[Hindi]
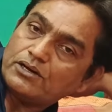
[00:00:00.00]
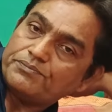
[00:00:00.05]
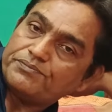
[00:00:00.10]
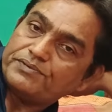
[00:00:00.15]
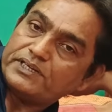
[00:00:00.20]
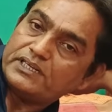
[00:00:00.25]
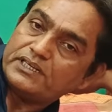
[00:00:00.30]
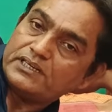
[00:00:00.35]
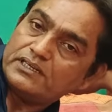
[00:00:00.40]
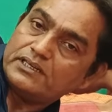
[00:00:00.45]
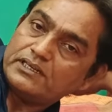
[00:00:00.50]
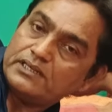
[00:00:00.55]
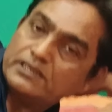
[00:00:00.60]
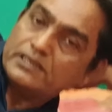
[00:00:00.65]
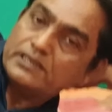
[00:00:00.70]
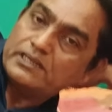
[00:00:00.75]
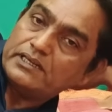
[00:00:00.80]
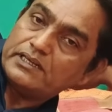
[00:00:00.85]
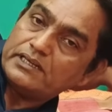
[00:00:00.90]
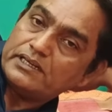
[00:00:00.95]
और फिर
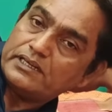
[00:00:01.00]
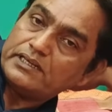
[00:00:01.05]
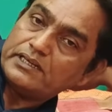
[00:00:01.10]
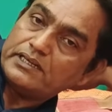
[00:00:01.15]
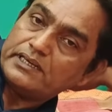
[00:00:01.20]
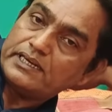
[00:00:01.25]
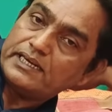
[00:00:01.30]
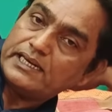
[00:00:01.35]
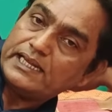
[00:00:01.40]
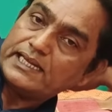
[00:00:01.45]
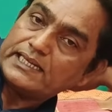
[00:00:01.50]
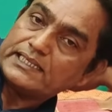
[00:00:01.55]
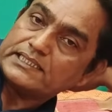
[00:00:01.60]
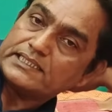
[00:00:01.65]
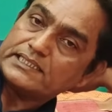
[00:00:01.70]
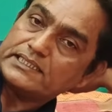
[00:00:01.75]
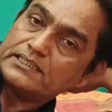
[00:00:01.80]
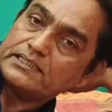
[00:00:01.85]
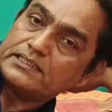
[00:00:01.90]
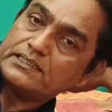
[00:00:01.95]

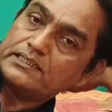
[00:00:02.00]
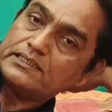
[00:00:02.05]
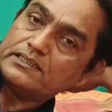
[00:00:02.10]
रिलैक्स